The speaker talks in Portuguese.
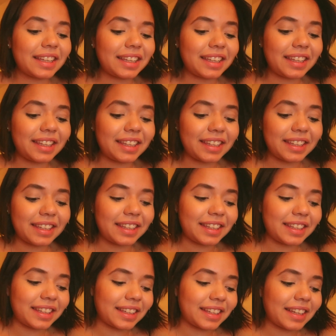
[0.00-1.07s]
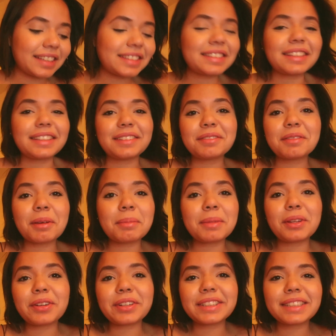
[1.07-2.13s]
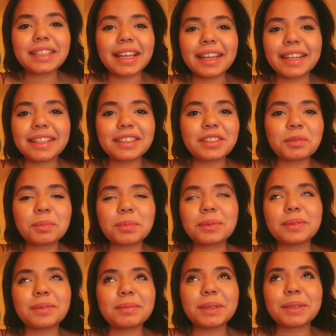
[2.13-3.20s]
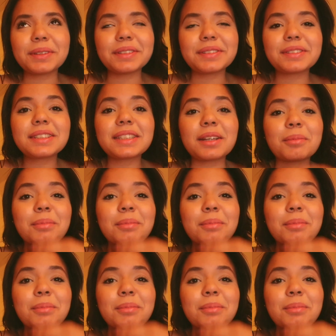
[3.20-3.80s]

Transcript: E, assim, não é a melhor série, tipo, meu Deus do céu.